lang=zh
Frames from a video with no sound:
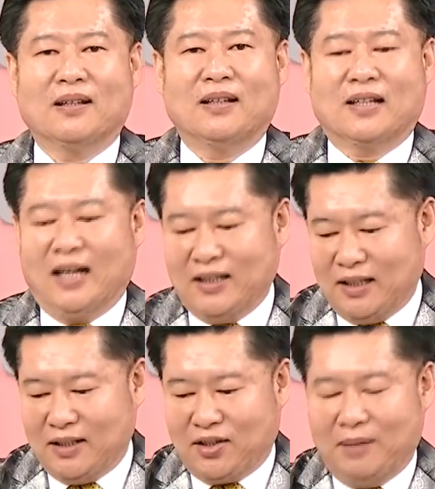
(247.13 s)
你看
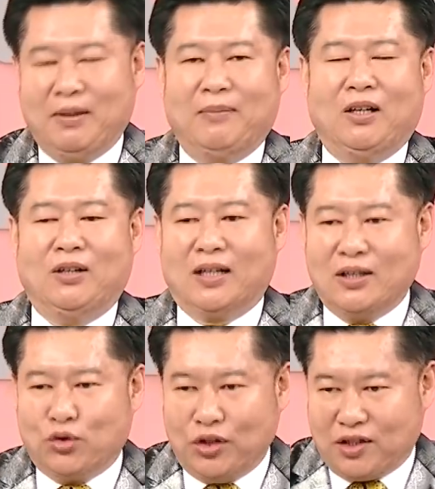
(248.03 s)
你的前面没有？你
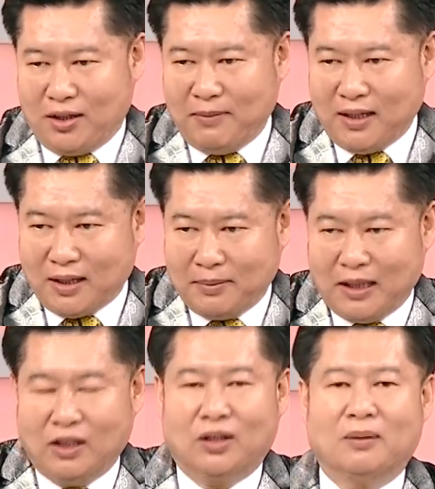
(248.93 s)
看最前面那个
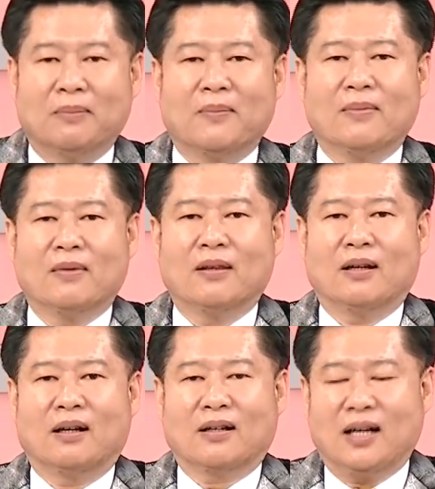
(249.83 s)
排头，
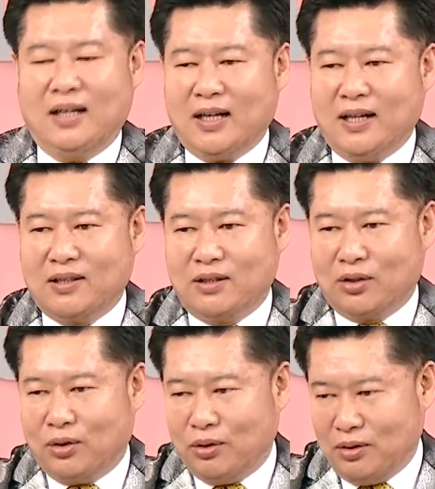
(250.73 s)
啊，看他开始
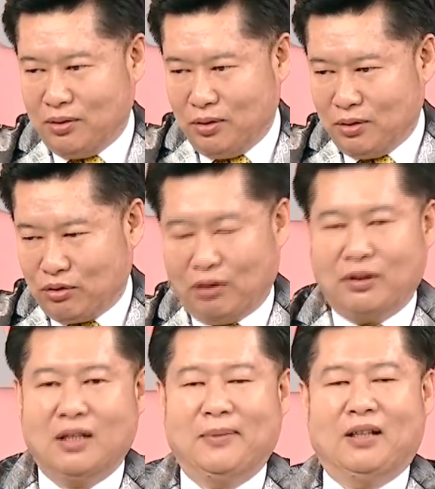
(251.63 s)
走转
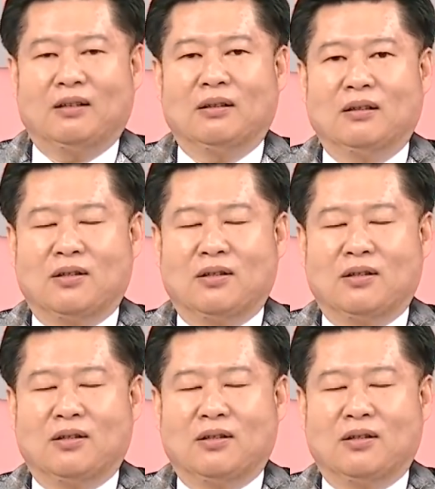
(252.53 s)
弯了没有？